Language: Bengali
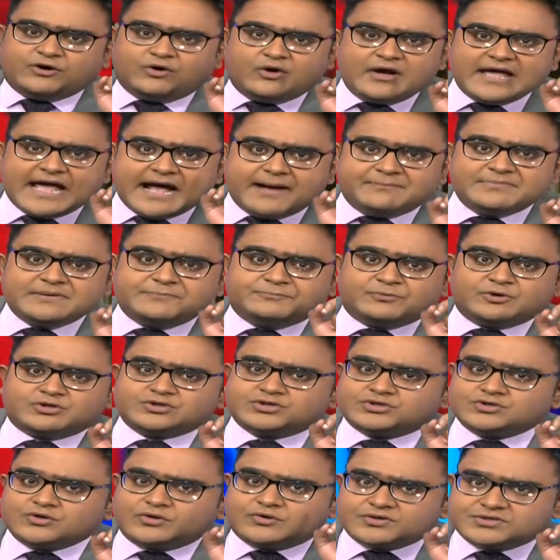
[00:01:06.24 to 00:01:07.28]
হয়ে আমি
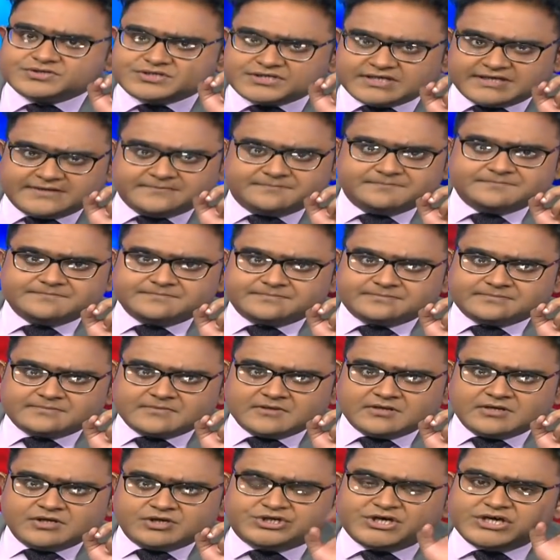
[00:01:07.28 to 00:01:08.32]
প্রশ্ন করছি
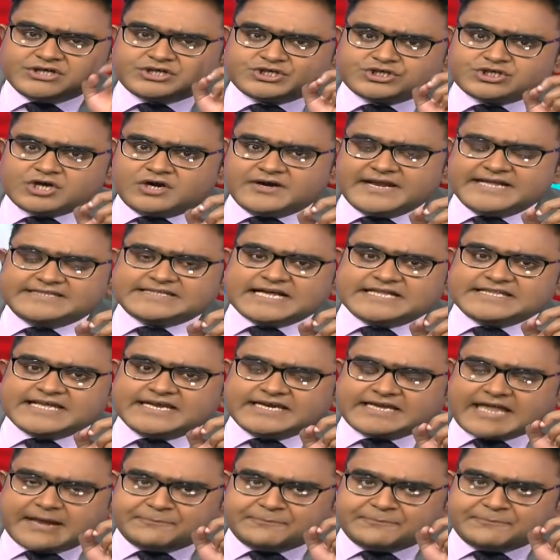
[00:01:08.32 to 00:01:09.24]
শীর্ষ নেতাদেরকে